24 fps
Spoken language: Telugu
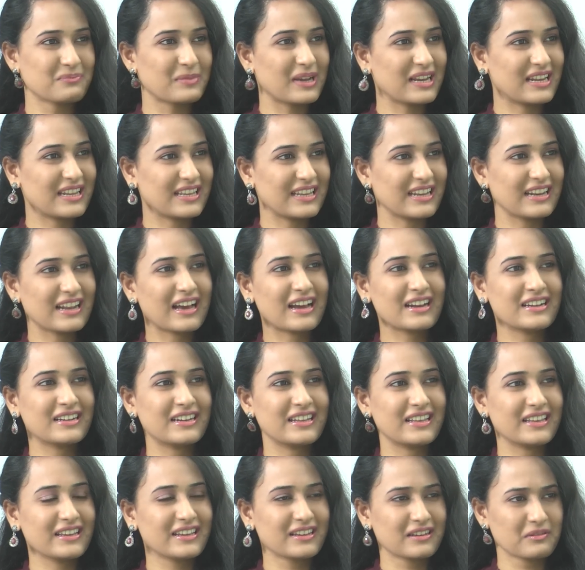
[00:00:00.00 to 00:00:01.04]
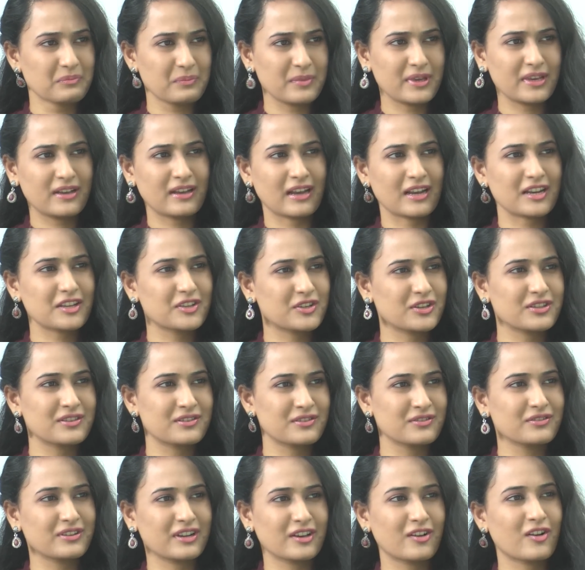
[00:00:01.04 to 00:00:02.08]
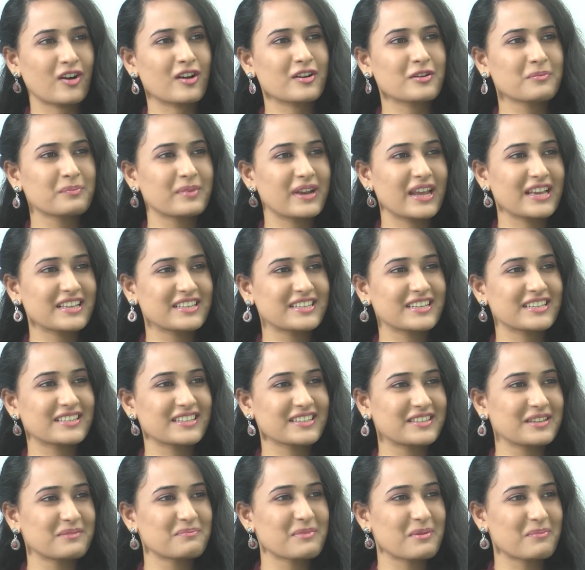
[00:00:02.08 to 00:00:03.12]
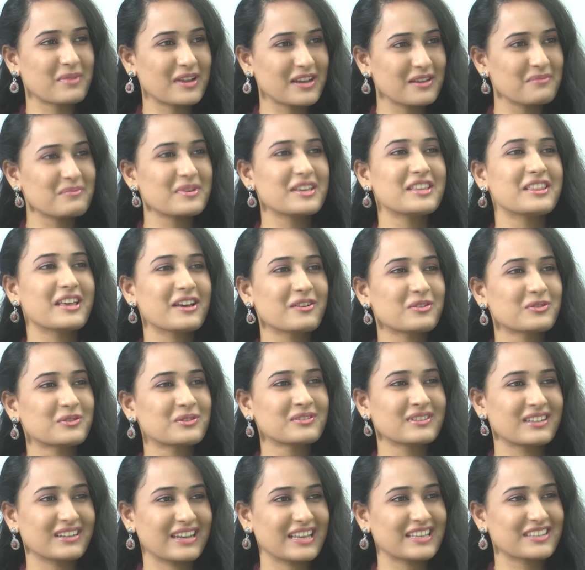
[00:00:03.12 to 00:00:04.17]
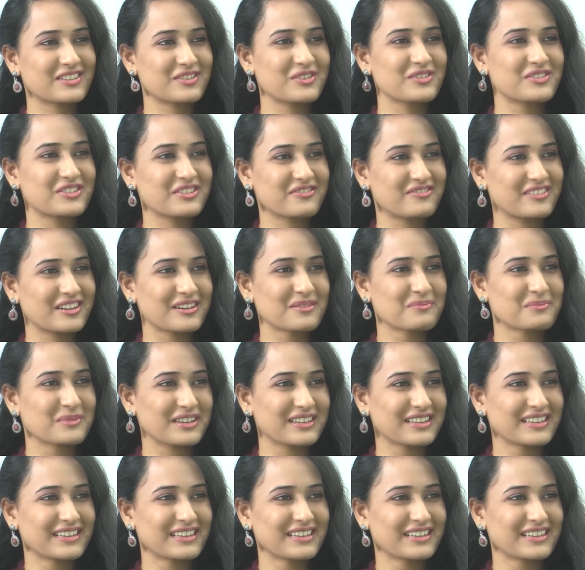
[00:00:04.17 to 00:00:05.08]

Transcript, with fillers: మళ్ళీ ఇలాంటి మీ కలెక్షన్స్ను రికార్డ్ బ్రేక్ చేసే సినిమా మళ్ళీ మీదే అవుతుందా నెక్స్ట్ వచ్చే ఫిలిం